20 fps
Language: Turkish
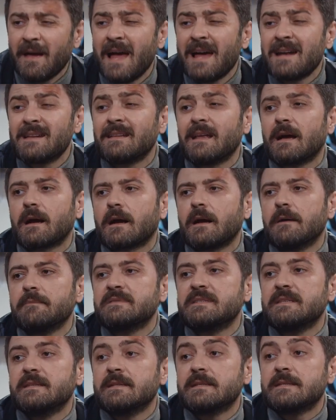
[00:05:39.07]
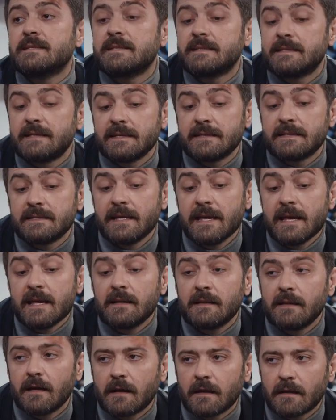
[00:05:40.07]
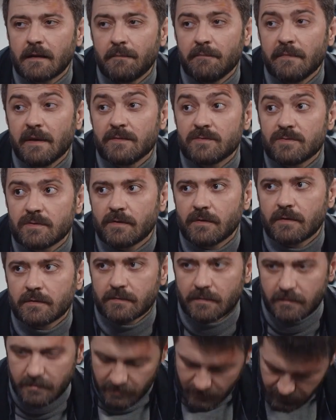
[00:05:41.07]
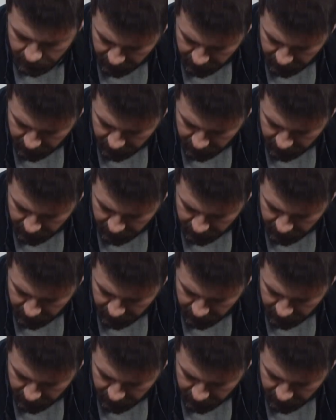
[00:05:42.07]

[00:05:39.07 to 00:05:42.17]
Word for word: her dakikam sinir stres, her dakikam mevzu doktor.